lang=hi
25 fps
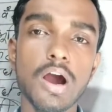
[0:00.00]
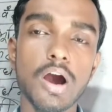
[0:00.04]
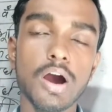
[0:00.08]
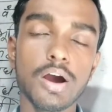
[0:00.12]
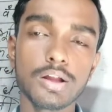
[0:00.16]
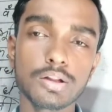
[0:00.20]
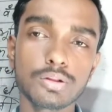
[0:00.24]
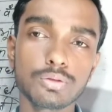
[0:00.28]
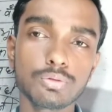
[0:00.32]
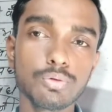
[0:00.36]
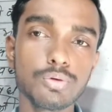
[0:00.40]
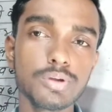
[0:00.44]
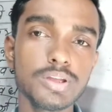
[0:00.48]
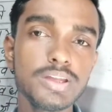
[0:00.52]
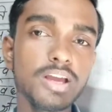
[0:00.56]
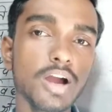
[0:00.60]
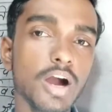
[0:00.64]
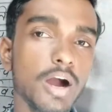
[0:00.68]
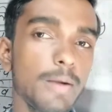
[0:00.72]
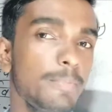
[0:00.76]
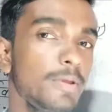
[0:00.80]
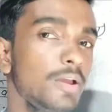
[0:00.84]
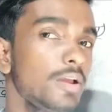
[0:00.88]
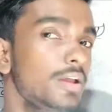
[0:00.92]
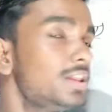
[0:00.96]
और तो ये
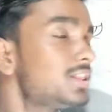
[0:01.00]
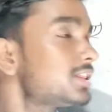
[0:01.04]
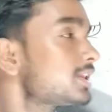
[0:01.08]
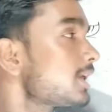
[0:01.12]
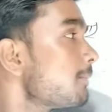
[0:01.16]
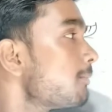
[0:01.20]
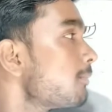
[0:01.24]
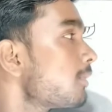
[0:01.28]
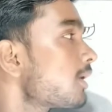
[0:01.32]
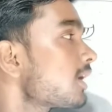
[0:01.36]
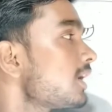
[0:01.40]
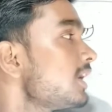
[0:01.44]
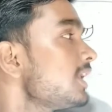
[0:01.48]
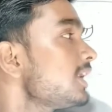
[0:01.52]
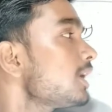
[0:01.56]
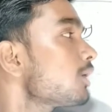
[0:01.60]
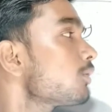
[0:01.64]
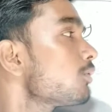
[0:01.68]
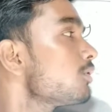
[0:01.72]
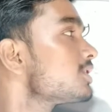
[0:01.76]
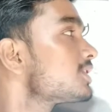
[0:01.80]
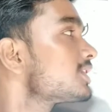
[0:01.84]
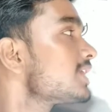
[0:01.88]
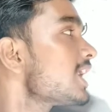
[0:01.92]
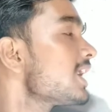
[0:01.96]
अभी इसका मरने का
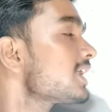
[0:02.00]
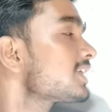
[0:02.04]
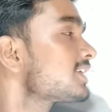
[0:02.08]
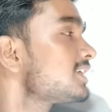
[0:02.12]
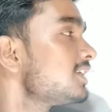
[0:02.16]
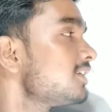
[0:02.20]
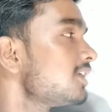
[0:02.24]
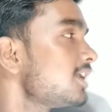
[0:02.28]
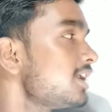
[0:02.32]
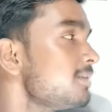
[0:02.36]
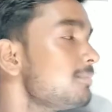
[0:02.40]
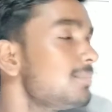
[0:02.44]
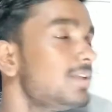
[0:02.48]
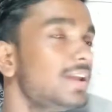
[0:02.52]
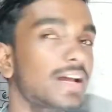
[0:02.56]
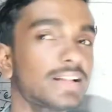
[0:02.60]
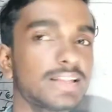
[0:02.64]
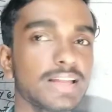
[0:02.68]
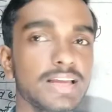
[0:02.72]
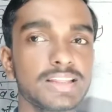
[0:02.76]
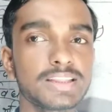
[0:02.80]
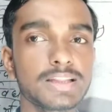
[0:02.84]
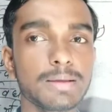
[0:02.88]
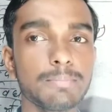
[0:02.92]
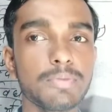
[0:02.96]
कोई साक्ष्य नहीं मिला
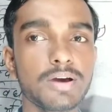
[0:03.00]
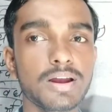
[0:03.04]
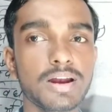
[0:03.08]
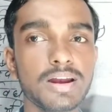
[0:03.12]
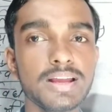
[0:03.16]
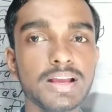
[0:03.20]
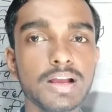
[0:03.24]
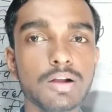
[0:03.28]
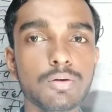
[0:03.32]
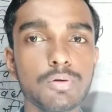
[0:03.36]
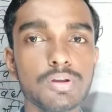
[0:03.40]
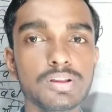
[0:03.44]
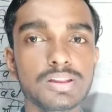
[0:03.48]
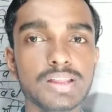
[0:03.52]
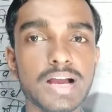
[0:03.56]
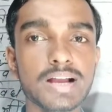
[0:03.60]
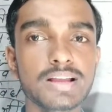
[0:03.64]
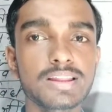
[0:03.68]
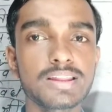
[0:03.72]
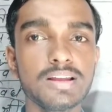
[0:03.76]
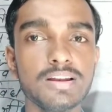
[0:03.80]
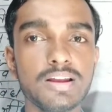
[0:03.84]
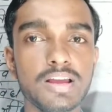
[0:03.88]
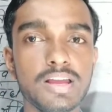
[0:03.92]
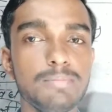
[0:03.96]
था इसका मरने का कोई
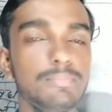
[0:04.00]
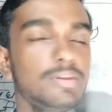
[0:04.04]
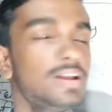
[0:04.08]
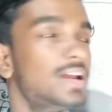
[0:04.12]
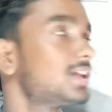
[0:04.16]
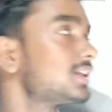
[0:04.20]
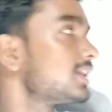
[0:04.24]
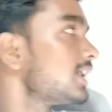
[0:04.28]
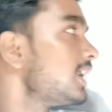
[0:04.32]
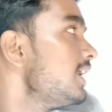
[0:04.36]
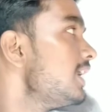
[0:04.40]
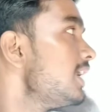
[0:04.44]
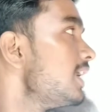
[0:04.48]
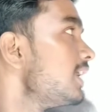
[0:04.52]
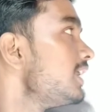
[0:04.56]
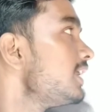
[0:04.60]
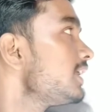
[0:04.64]
साक्ष्य नहीं मिला था